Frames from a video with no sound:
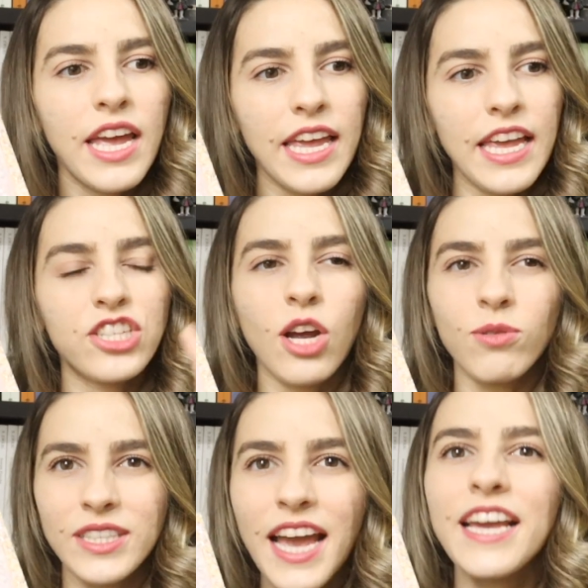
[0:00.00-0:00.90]
e já
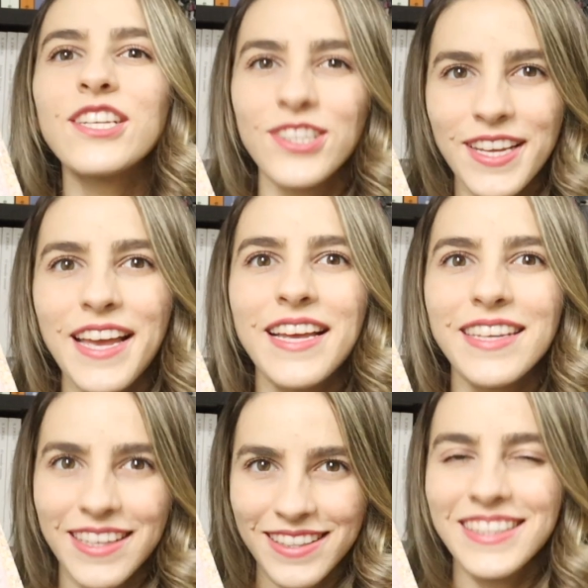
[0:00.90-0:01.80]
consegue
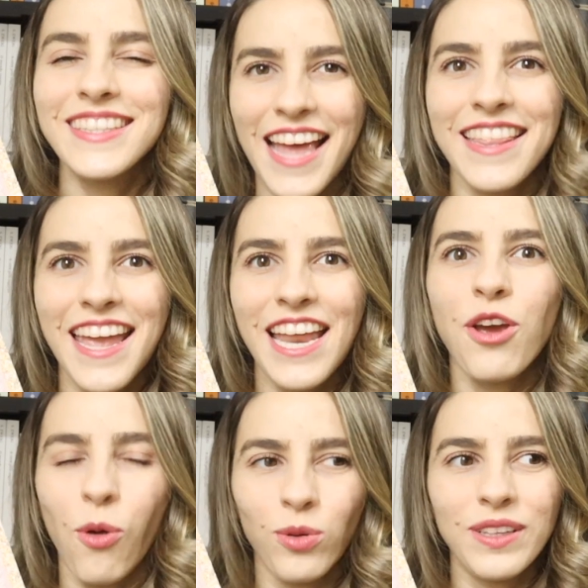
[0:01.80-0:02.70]
dizer se é
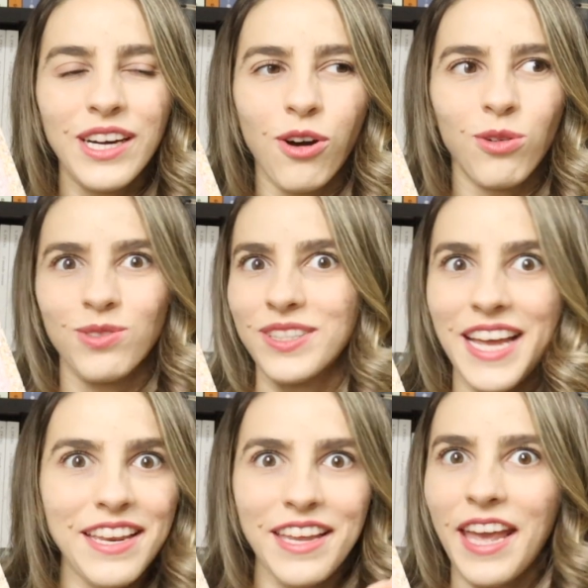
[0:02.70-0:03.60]
dele ou não,
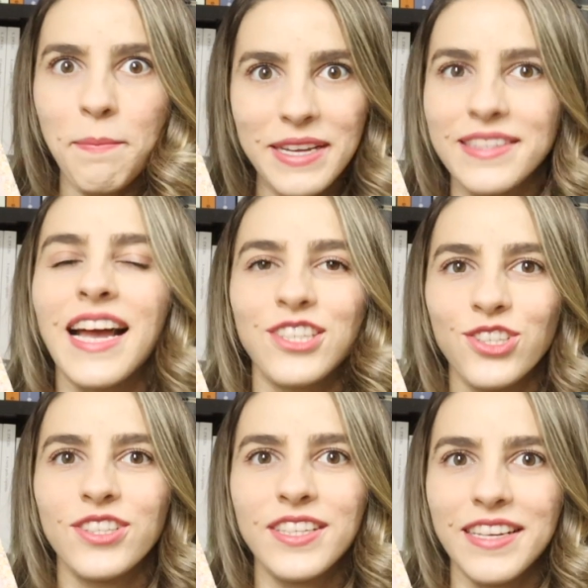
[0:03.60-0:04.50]
sem ninguém precisar te
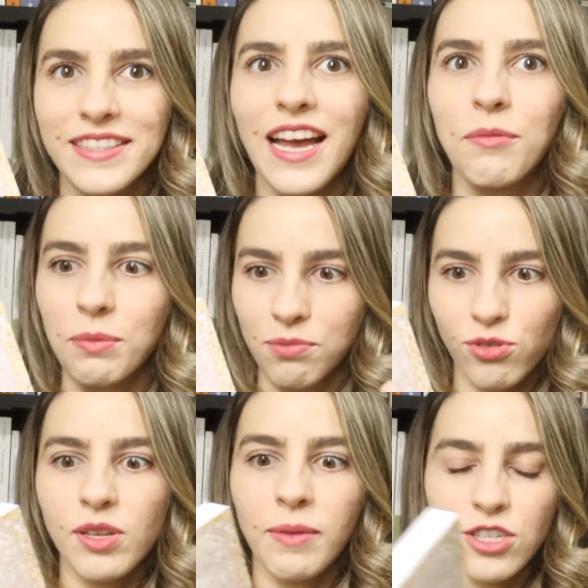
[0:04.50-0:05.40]
dizer, sabe?
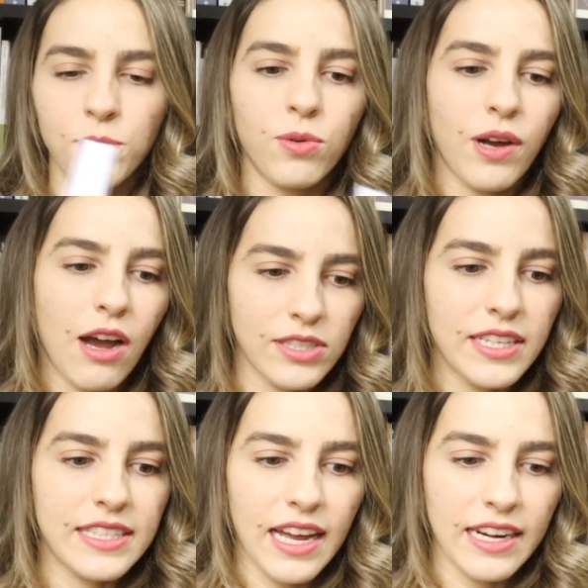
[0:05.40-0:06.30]
Justamente por causa
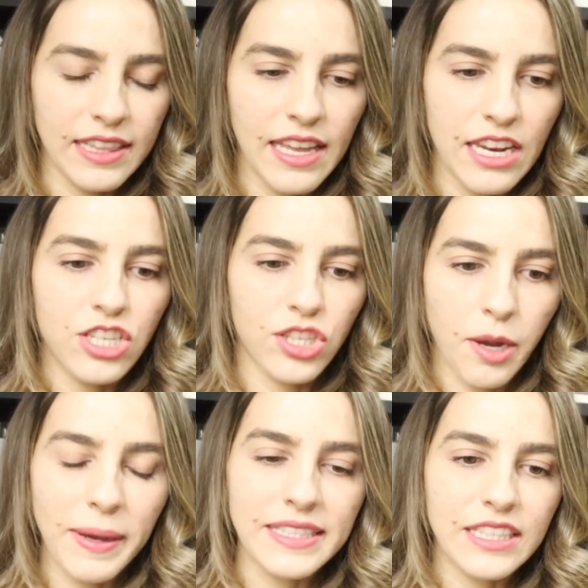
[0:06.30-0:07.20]
dessa
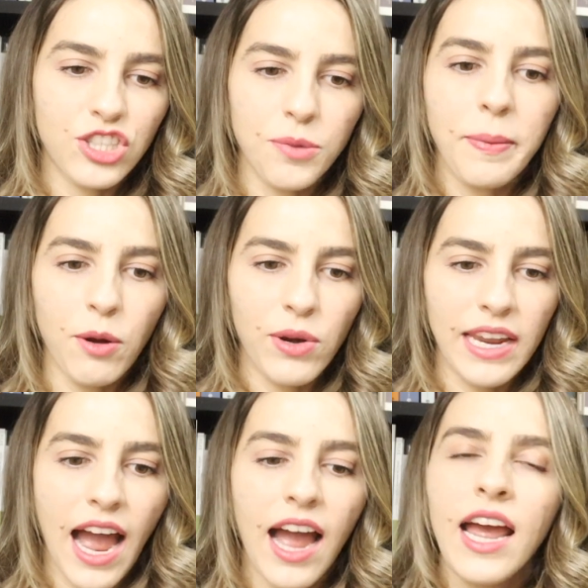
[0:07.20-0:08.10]
característica bastante
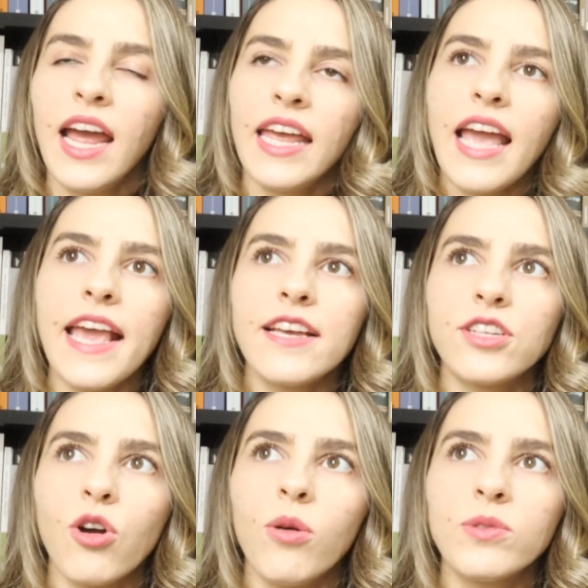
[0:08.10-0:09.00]
peculiar. E é
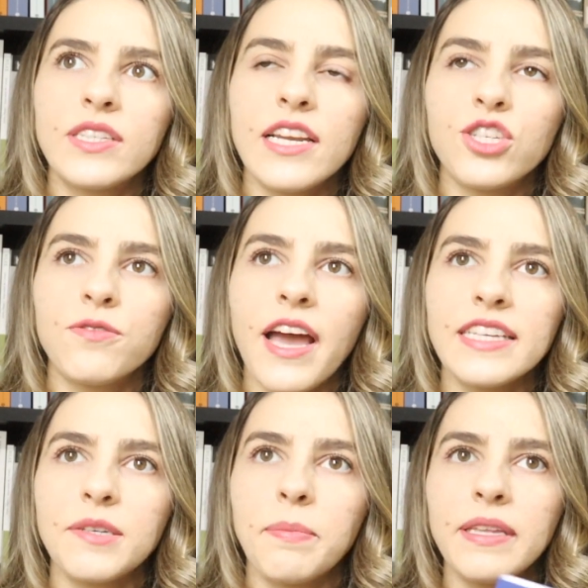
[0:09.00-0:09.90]
isso, é como se ele
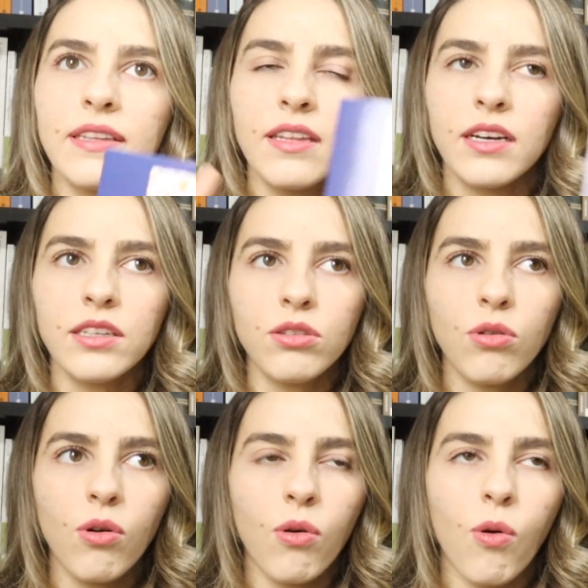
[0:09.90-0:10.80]
estivesse
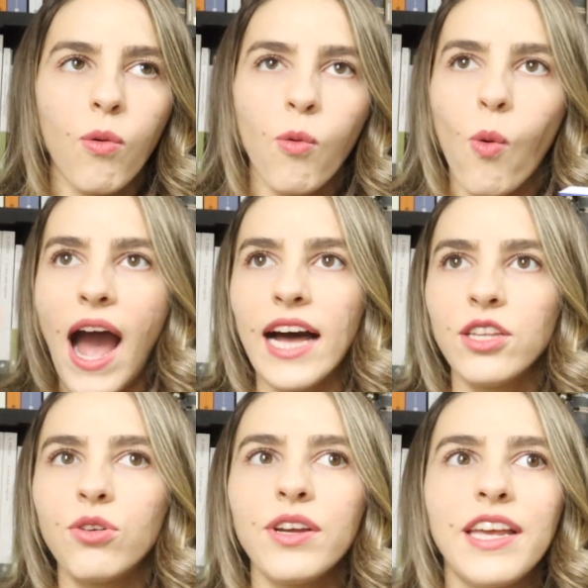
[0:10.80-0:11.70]
pintando um
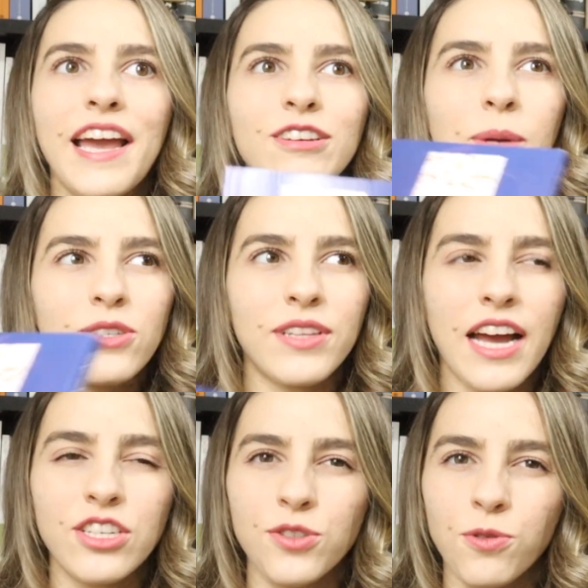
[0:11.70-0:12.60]
quadro e aí os
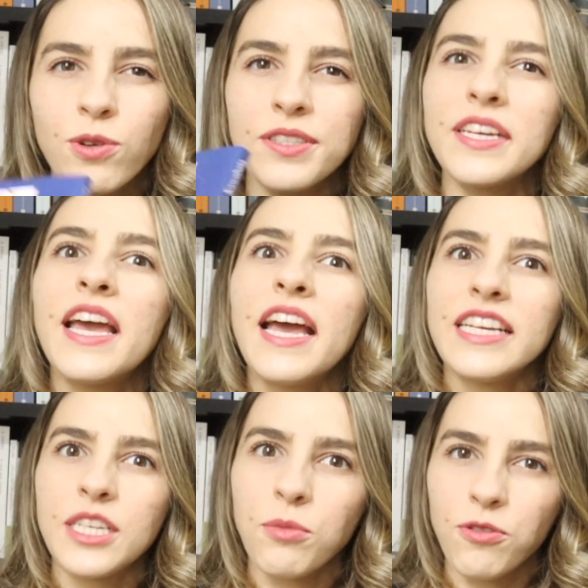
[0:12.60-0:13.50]
personagens fossem
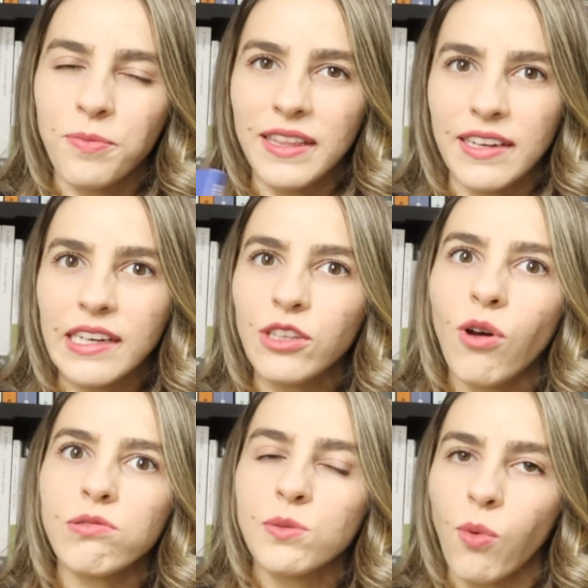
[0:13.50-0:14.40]
se movimentando
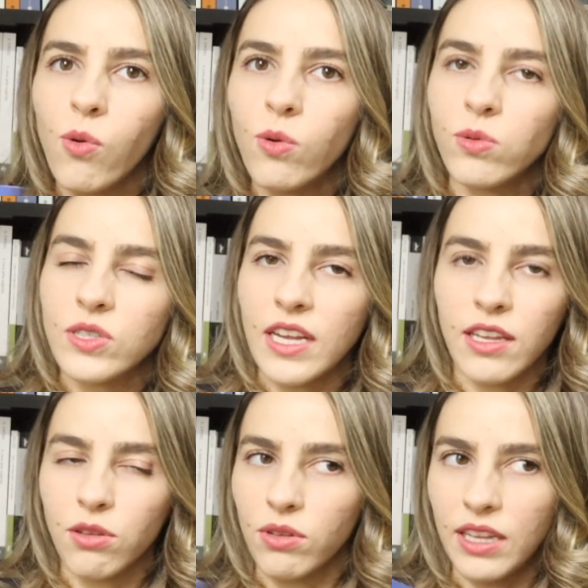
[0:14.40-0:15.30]
aos poucos
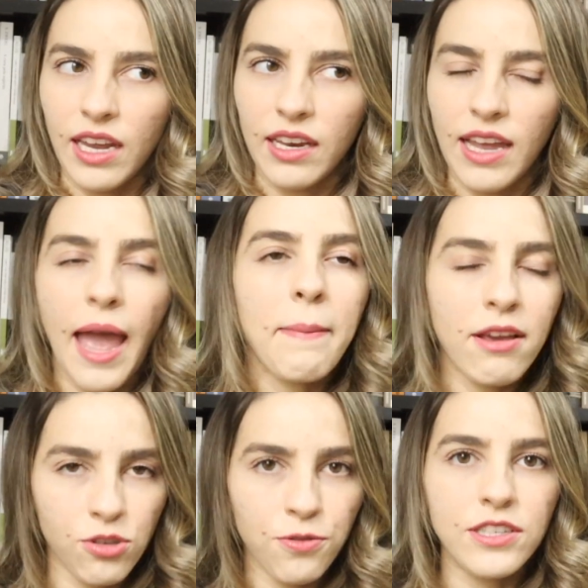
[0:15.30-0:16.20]
dentro dele. É
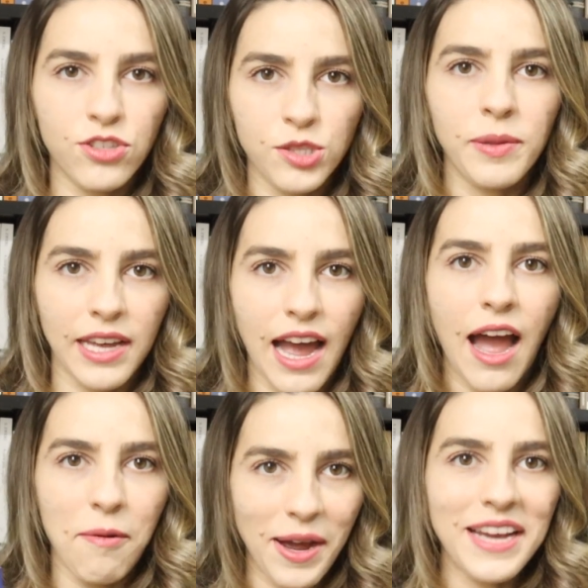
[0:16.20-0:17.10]
meio difícil de
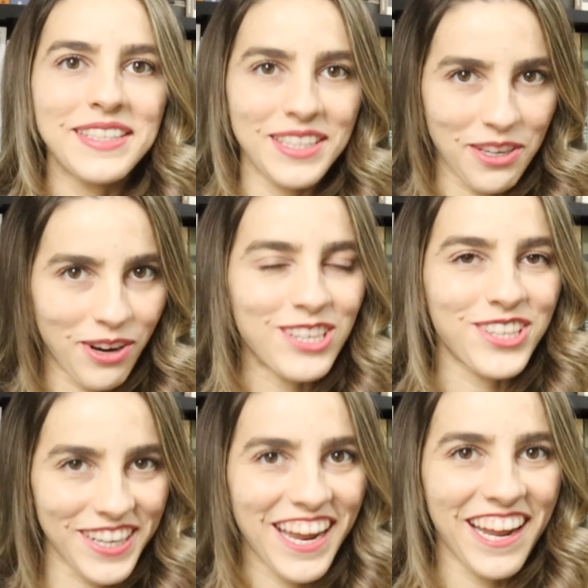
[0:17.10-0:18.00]
explicar, mas eu acho
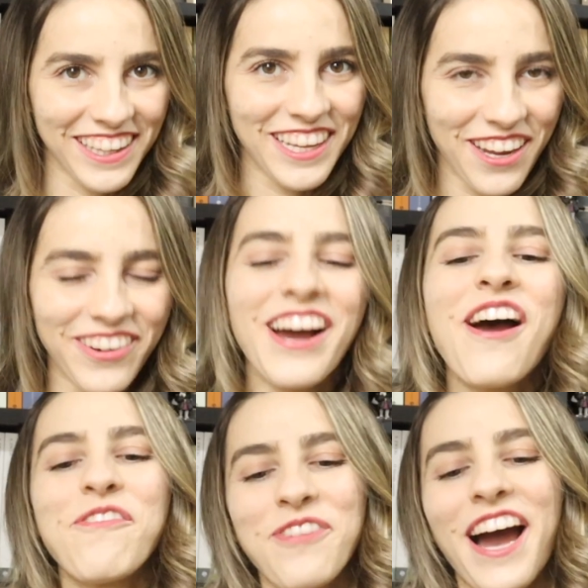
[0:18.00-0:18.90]
que quem leu
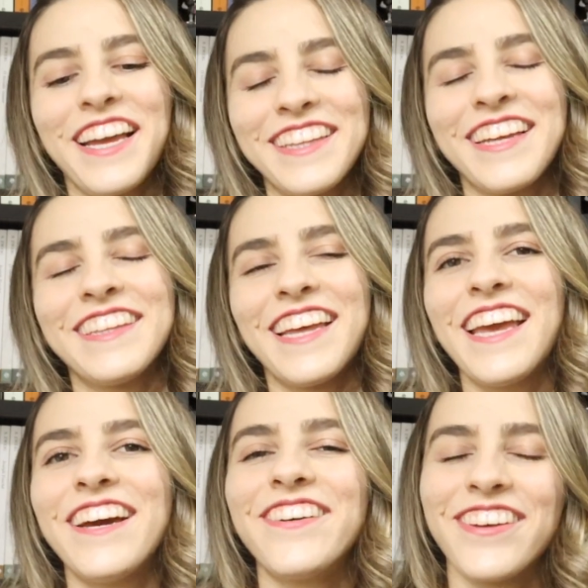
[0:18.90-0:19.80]
vai
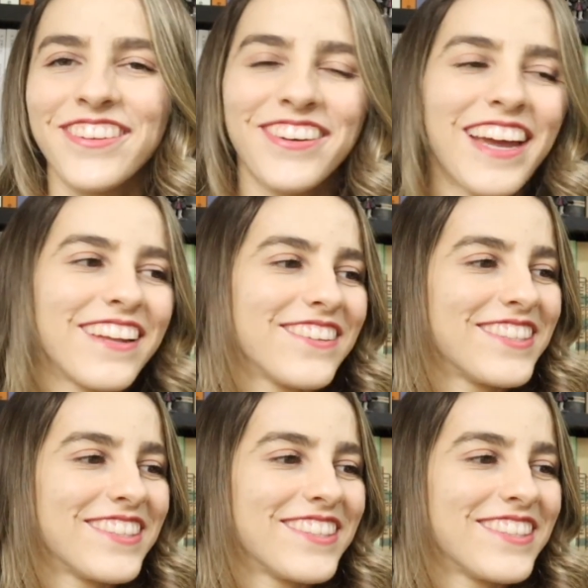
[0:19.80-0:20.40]
entender o que eu tô querendo